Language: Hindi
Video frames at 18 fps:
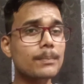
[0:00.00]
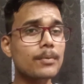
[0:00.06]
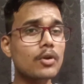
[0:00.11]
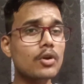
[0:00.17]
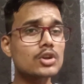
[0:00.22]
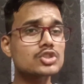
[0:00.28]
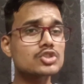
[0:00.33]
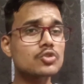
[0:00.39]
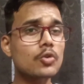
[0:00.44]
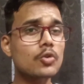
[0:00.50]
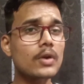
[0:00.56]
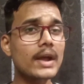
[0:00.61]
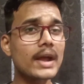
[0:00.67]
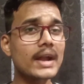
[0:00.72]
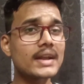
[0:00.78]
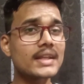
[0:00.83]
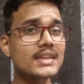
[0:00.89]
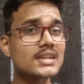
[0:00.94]
सब प्लॉट्स को
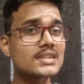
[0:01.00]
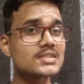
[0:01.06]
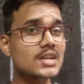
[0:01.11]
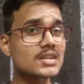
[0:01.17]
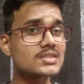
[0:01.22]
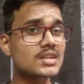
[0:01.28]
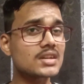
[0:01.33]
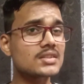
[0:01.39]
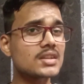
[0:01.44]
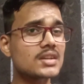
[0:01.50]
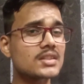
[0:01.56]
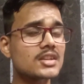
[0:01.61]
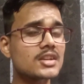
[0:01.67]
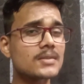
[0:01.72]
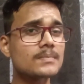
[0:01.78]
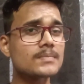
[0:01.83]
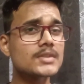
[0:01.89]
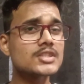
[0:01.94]
एड किए जा सकते
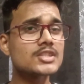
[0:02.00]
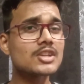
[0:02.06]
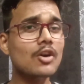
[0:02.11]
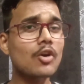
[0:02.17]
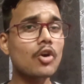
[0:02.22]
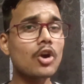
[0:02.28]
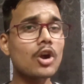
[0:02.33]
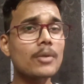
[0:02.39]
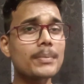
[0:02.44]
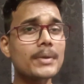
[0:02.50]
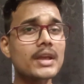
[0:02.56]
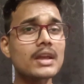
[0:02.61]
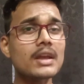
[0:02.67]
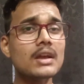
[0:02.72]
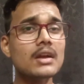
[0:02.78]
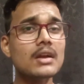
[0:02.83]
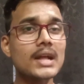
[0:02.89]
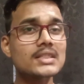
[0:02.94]
थे इसे और भी
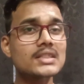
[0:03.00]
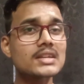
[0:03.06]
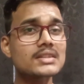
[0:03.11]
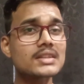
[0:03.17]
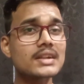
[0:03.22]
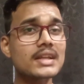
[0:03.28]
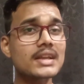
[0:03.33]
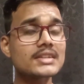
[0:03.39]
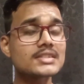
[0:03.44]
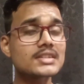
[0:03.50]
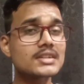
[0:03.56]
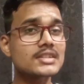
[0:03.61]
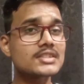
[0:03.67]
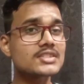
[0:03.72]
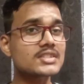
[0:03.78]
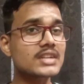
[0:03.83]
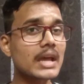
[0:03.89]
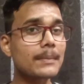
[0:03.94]
बेहतर तरीके से
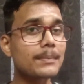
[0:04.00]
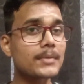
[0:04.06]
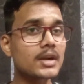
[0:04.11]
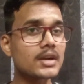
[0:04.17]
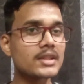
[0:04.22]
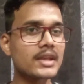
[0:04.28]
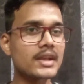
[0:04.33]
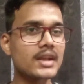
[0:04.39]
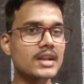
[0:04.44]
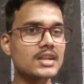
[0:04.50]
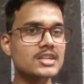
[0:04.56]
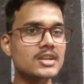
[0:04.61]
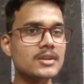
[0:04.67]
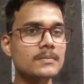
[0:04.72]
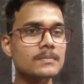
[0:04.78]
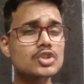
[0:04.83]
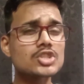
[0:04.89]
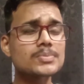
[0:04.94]
डिस्क्राइब करने के लिए
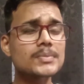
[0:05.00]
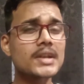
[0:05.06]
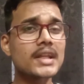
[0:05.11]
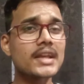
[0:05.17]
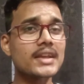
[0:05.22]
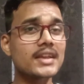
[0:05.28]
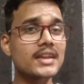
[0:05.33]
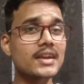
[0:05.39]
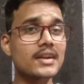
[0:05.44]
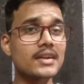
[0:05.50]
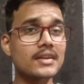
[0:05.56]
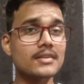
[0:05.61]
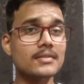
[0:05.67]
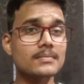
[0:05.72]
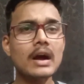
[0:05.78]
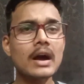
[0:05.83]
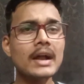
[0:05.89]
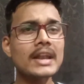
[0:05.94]
जो इसमें नहीं किया
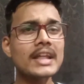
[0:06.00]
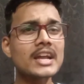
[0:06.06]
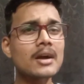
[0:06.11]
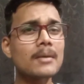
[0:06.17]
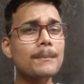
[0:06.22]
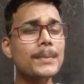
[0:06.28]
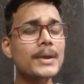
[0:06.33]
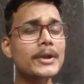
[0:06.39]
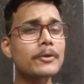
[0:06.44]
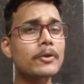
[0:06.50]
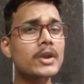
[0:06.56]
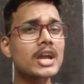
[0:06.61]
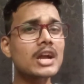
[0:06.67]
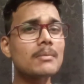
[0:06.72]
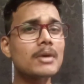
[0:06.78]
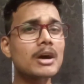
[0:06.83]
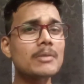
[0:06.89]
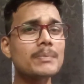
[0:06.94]
गया कहानी कंप्लीट होने
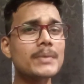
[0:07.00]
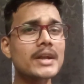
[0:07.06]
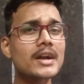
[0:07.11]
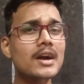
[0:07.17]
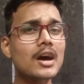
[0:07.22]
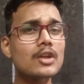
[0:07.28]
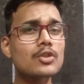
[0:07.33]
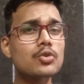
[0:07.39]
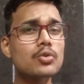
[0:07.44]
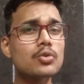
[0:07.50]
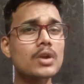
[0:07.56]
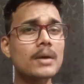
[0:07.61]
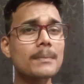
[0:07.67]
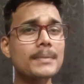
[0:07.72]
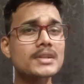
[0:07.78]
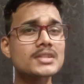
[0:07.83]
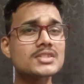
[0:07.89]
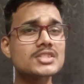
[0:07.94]
के बाद बाद भी एक
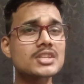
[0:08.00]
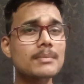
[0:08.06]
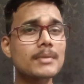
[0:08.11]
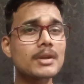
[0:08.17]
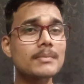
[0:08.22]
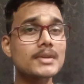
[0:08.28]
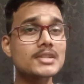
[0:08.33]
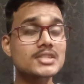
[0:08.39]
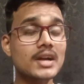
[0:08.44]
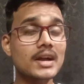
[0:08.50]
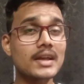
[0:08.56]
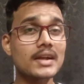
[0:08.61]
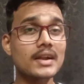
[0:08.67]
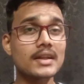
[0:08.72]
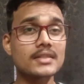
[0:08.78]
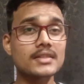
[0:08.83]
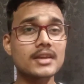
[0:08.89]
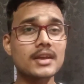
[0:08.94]
अधूरापन सा मन में
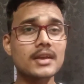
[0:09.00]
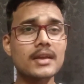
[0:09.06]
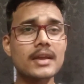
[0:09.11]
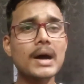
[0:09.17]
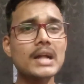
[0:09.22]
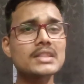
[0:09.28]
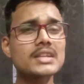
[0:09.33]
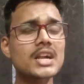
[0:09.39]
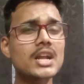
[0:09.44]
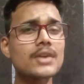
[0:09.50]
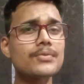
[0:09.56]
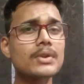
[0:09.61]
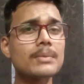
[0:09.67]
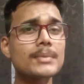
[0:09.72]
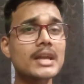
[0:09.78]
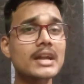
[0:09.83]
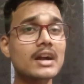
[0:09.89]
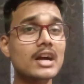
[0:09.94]
छाया रहता है बात करें
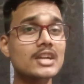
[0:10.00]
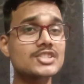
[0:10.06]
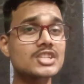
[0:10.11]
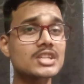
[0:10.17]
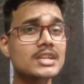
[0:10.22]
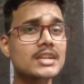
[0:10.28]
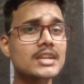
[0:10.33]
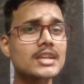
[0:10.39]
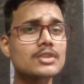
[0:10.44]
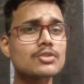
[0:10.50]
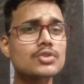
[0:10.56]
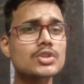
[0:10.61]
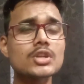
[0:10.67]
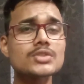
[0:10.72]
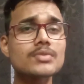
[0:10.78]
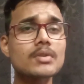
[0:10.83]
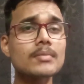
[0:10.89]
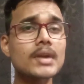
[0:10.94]
फिल्म की कास्टिंग की तो
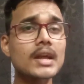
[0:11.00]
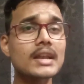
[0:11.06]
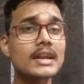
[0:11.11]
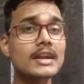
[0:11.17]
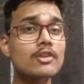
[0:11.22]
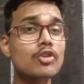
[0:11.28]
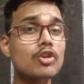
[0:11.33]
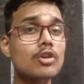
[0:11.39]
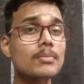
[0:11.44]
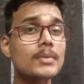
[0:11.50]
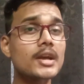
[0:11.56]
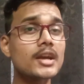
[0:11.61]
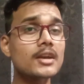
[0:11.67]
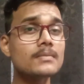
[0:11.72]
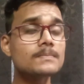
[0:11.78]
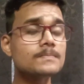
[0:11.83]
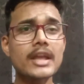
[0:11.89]
इस फिल्म के लीड रोल में है